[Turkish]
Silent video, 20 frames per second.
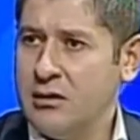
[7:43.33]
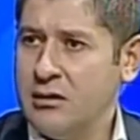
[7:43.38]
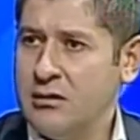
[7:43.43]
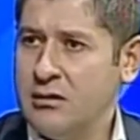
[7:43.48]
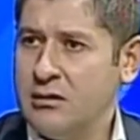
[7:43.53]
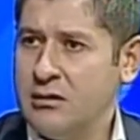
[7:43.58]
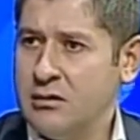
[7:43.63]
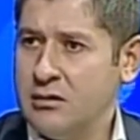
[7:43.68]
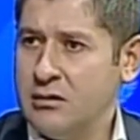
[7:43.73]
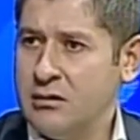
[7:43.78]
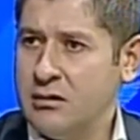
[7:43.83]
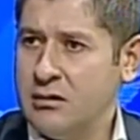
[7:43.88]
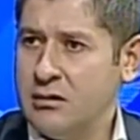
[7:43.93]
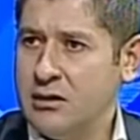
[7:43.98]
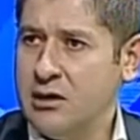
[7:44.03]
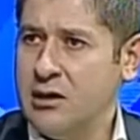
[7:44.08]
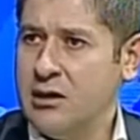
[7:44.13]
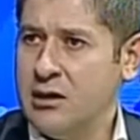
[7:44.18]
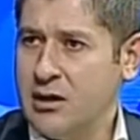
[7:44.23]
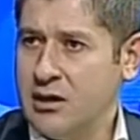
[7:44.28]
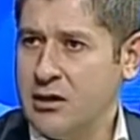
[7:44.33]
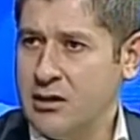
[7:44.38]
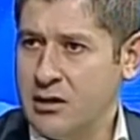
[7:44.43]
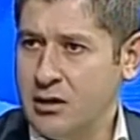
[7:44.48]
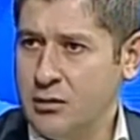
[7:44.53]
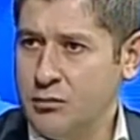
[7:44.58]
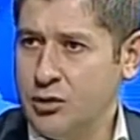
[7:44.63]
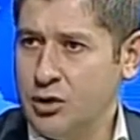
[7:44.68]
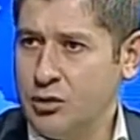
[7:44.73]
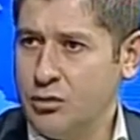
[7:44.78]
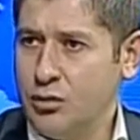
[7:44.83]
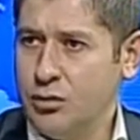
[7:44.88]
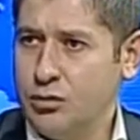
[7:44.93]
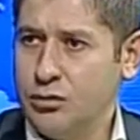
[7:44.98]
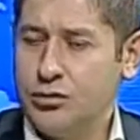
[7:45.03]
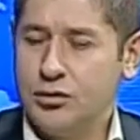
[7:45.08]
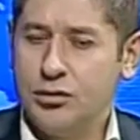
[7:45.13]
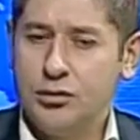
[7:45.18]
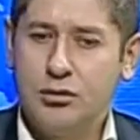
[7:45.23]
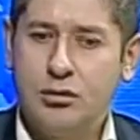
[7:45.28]
e, ilgilendiren bir konu.
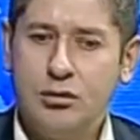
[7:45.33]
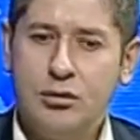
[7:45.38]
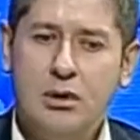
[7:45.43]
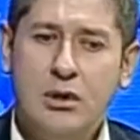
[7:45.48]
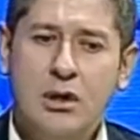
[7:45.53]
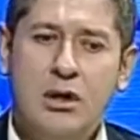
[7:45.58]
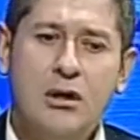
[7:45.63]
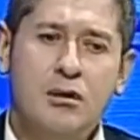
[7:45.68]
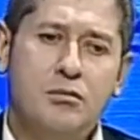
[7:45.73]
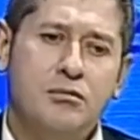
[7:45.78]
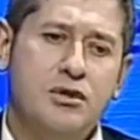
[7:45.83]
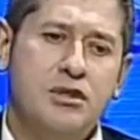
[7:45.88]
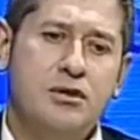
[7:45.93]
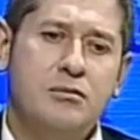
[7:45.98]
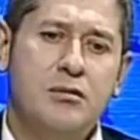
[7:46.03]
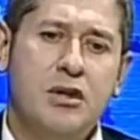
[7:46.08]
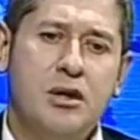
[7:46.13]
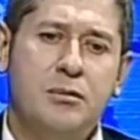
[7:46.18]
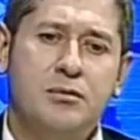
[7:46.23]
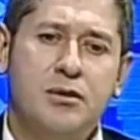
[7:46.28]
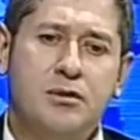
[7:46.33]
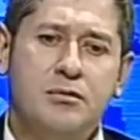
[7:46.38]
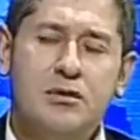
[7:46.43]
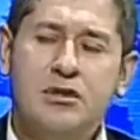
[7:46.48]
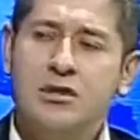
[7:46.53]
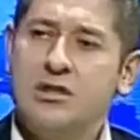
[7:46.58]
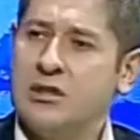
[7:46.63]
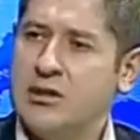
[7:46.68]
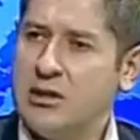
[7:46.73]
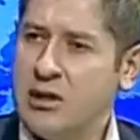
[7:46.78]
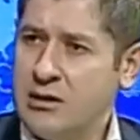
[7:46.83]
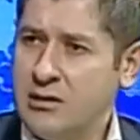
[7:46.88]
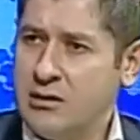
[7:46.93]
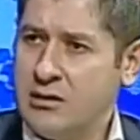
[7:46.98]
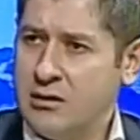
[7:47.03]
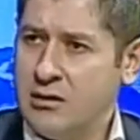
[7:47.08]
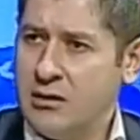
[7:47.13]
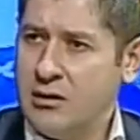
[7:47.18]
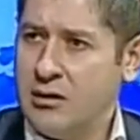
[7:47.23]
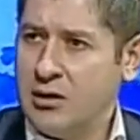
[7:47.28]
Çünkü bizim yaptığımız
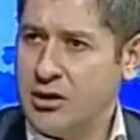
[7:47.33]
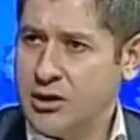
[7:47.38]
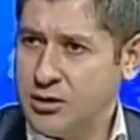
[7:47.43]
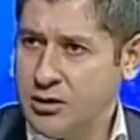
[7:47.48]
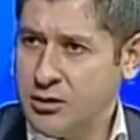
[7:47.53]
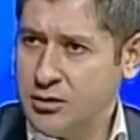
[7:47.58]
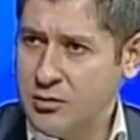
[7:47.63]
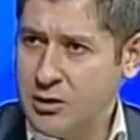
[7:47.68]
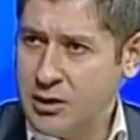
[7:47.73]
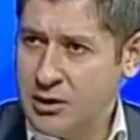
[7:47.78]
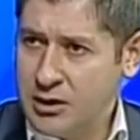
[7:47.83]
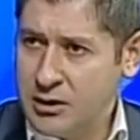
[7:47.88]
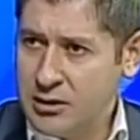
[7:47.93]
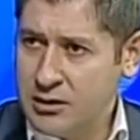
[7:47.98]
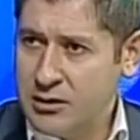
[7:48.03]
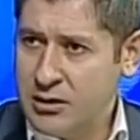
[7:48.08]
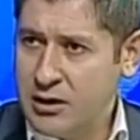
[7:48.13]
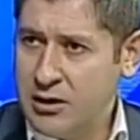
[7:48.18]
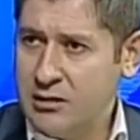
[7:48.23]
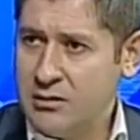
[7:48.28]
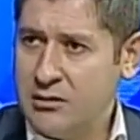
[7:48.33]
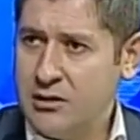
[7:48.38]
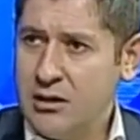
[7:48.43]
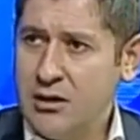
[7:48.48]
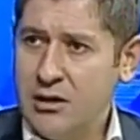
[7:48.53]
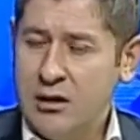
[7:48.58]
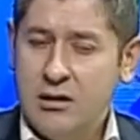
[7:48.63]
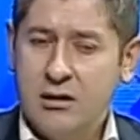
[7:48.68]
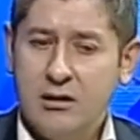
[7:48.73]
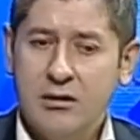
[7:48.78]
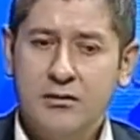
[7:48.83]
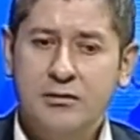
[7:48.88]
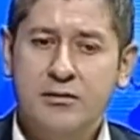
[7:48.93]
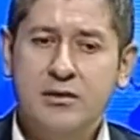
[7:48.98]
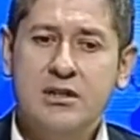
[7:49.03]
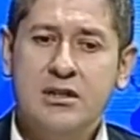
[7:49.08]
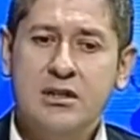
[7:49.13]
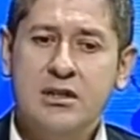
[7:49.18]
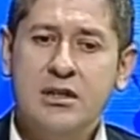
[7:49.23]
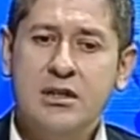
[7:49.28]
şiddet araştırmalarında
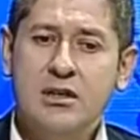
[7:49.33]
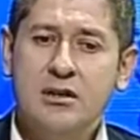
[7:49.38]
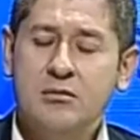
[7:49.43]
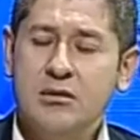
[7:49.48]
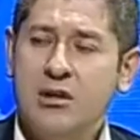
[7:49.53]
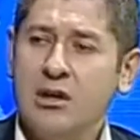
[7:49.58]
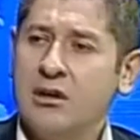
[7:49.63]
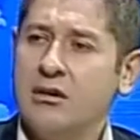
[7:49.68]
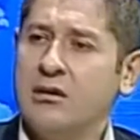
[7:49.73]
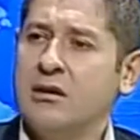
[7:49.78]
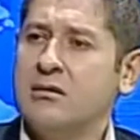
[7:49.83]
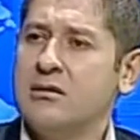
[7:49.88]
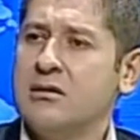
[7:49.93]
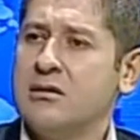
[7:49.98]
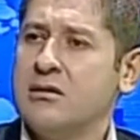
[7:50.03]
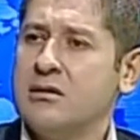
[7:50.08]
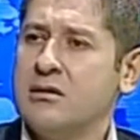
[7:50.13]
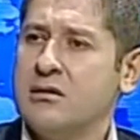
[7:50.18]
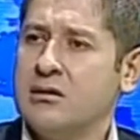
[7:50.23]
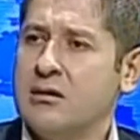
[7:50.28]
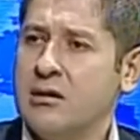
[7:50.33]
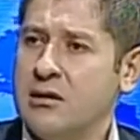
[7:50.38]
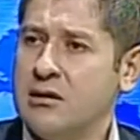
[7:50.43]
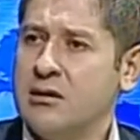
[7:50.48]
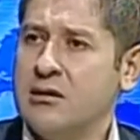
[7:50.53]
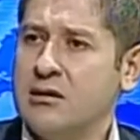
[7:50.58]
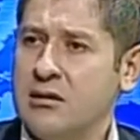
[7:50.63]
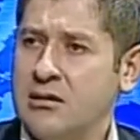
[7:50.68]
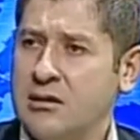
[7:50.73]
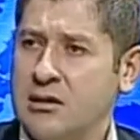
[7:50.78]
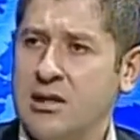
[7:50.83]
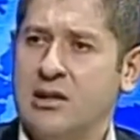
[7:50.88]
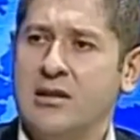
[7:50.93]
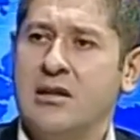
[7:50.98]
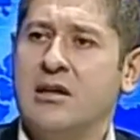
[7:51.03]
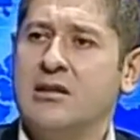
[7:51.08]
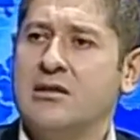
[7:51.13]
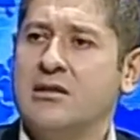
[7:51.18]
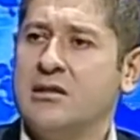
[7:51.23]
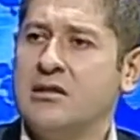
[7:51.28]
fiziki imkansızlıkların,
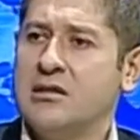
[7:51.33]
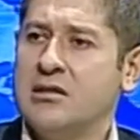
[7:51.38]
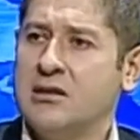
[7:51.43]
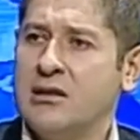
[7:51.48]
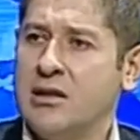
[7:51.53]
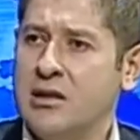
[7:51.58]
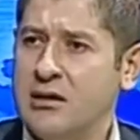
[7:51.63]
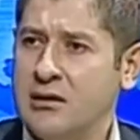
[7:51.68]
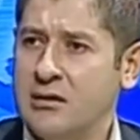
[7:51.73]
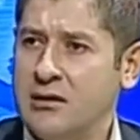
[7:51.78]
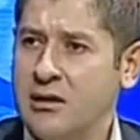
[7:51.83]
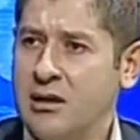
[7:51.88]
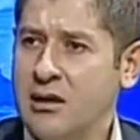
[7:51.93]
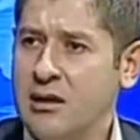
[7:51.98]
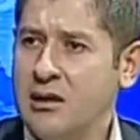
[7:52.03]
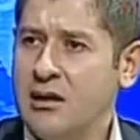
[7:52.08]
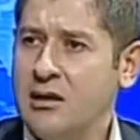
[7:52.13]
yetersizliklerin